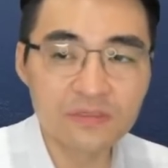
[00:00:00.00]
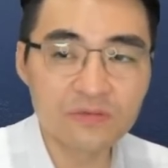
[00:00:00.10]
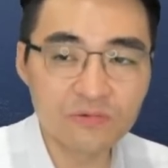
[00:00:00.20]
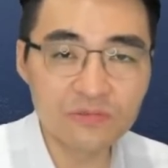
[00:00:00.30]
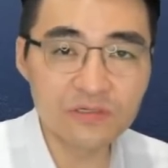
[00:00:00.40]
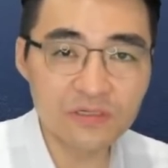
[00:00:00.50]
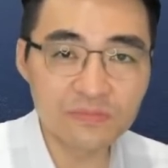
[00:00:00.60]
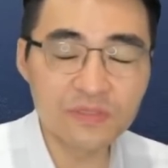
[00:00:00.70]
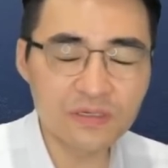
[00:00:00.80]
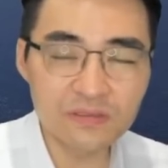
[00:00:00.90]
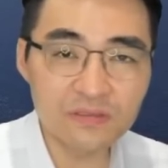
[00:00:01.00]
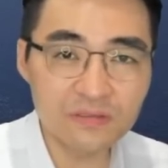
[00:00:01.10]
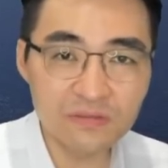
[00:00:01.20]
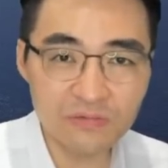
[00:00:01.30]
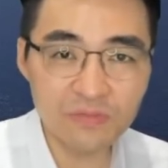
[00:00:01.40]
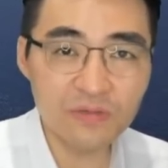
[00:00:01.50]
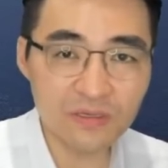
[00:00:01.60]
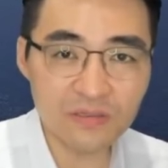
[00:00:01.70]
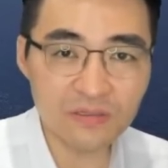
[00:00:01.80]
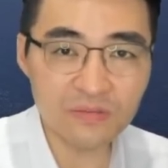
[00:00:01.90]
오늘 급락을
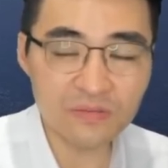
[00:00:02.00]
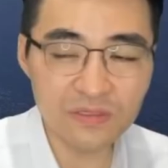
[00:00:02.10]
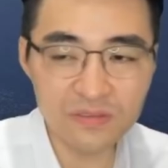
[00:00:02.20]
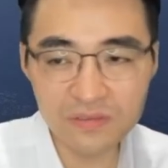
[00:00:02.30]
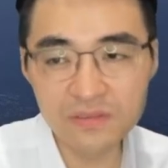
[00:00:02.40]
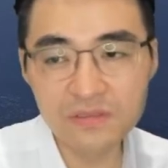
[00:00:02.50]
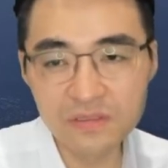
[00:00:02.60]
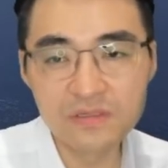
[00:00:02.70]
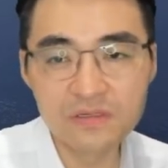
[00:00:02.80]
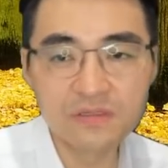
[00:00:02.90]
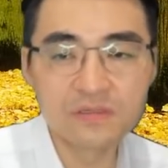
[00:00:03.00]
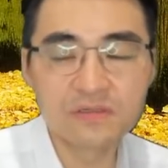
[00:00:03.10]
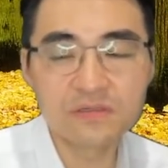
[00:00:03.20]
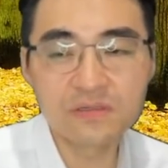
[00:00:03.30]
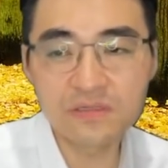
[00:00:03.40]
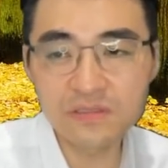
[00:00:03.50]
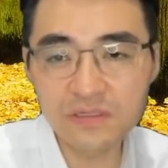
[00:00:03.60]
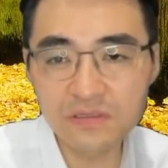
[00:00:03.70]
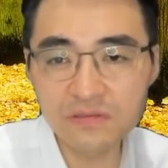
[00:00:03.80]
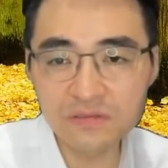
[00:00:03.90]
회피했기 때문에. 그러니까 항상
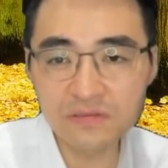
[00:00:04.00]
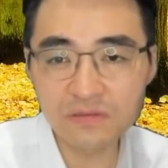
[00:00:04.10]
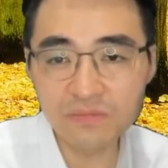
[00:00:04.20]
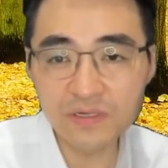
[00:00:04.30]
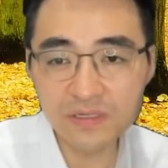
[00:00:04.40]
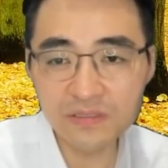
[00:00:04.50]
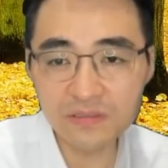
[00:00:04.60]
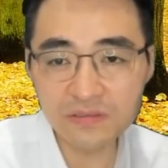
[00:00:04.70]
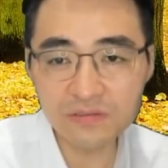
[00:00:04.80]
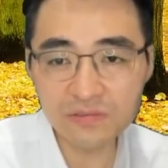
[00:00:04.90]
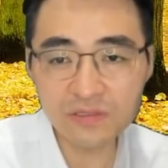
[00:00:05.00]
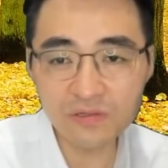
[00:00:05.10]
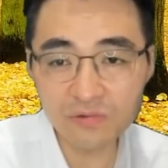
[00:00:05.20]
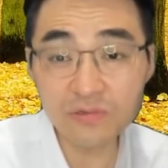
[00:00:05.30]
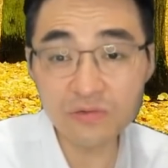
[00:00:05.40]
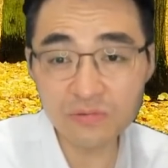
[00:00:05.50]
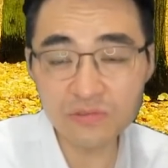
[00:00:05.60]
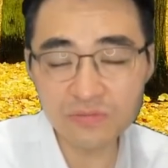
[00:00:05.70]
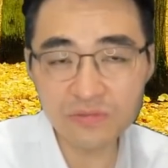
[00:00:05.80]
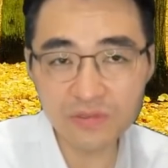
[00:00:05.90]
이거는 연말에 있는 특수한 경우라고
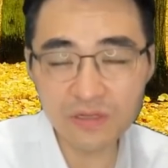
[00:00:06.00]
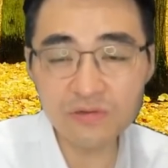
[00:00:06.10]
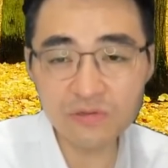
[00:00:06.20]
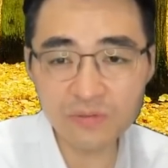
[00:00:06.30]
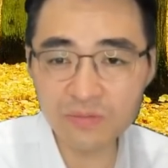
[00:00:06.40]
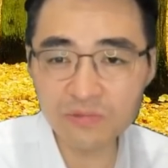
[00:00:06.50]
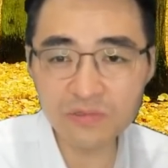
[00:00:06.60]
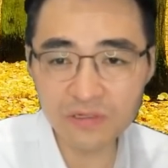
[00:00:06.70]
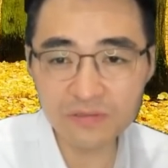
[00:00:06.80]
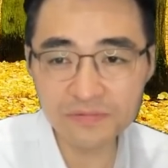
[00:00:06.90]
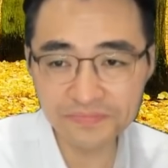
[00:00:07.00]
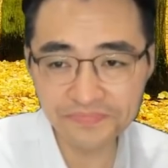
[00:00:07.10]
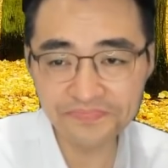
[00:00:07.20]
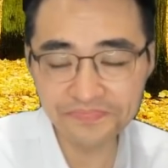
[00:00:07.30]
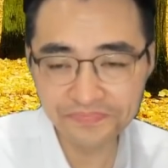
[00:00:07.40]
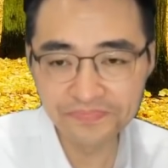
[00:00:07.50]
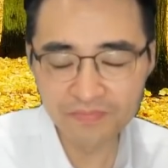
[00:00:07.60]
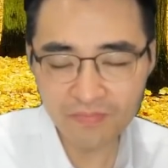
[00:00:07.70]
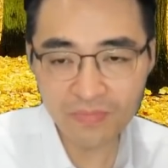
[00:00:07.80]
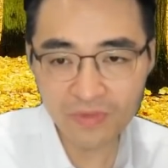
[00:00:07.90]
보시면 돼요. 내년에도 반복돼요.
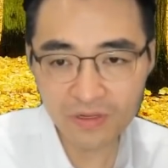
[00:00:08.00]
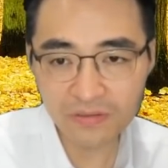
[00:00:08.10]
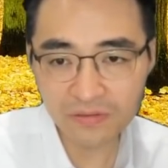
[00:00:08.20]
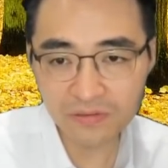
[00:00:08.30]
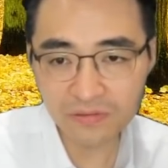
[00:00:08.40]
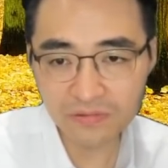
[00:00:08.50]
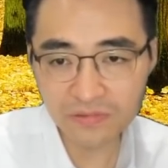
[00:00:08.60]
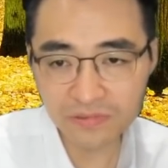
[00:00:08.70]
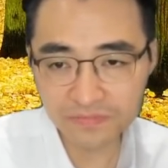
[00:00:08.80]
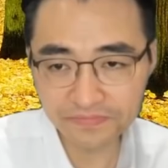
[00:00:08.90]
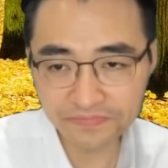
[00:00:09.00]
그래서 오늘